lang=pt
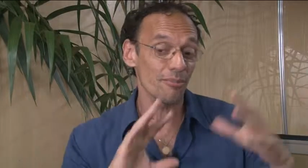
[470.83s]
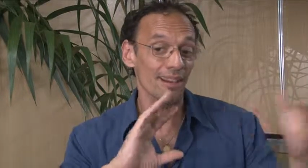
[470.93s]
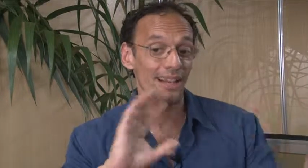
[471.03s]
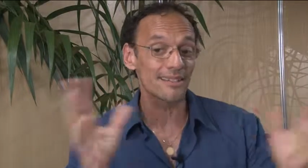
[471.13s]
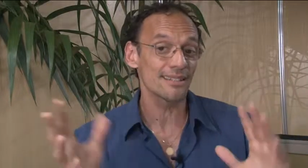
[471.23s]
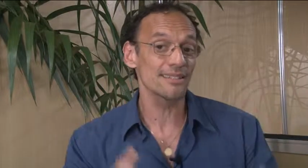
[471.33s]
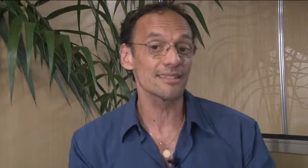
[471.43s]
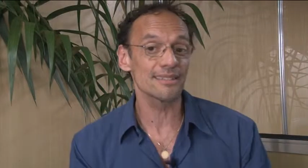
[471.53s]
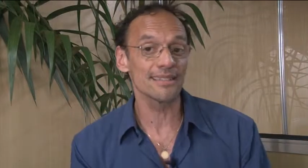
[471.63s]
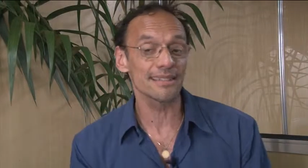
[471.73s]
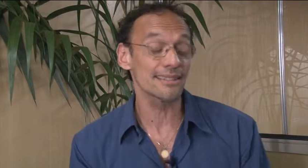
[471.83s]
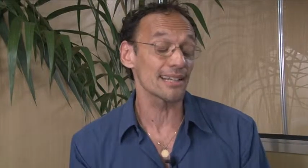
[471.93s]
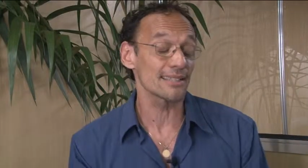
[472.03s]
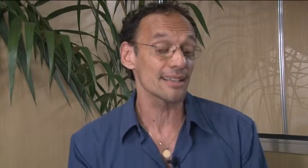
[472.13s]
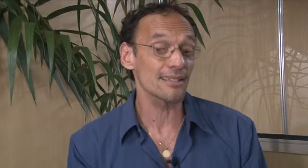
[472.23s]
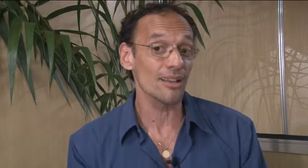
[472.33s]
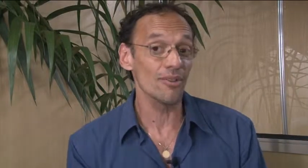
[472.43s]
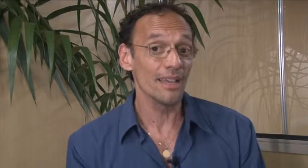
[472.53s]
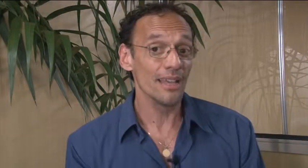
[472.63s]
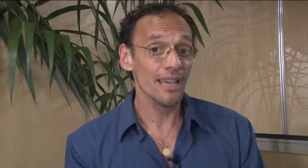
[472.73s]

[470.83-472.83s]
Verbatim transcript: é uma lateralização.